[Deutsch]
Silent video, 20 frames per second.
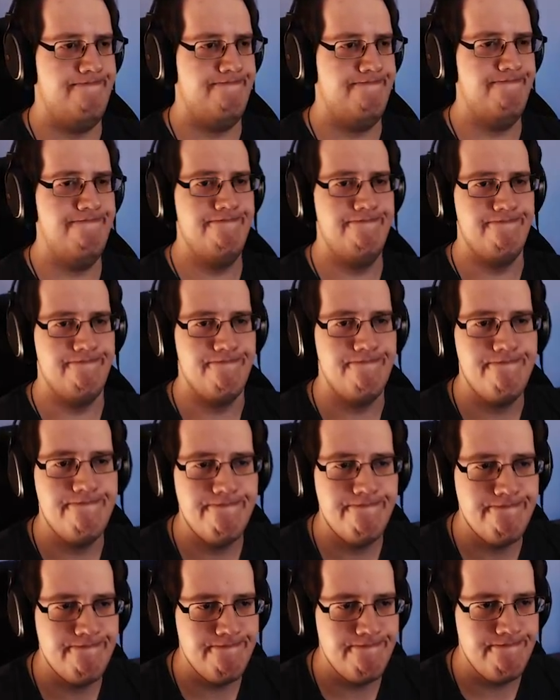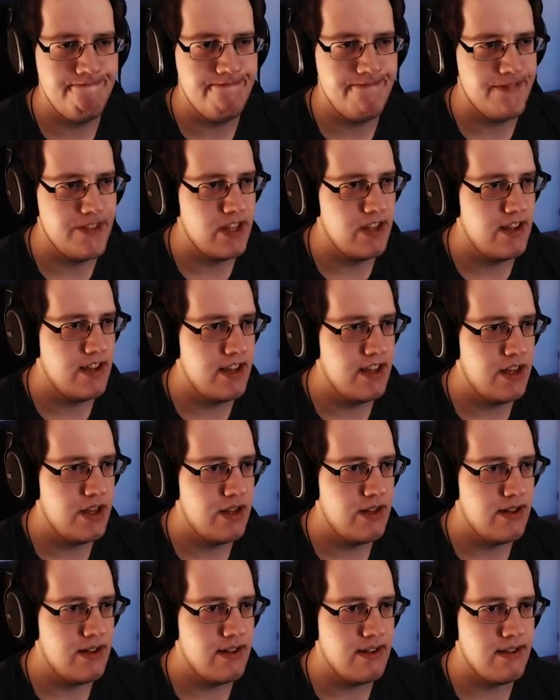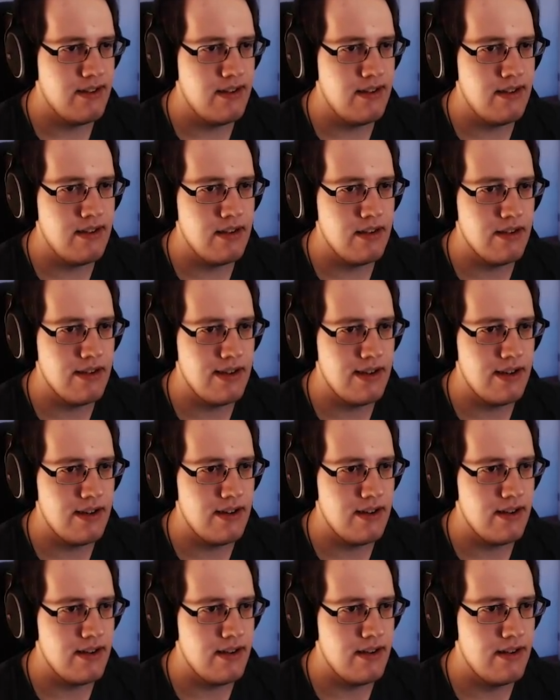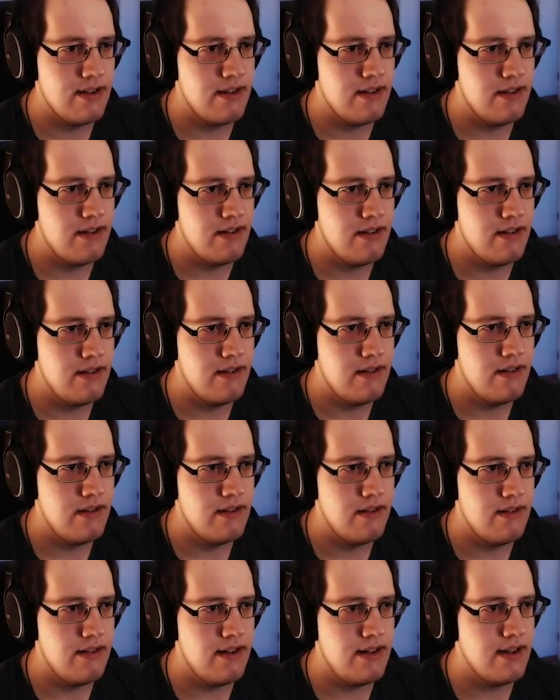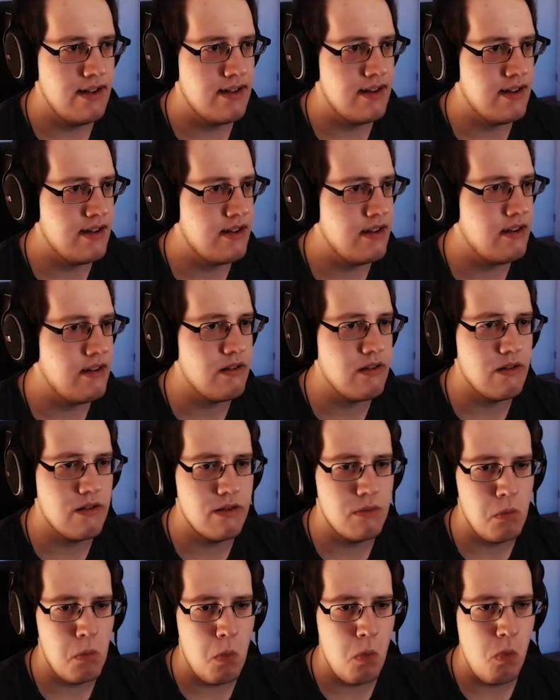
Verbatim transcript: Hm. Das ist äh, in der Tat nicht so gut.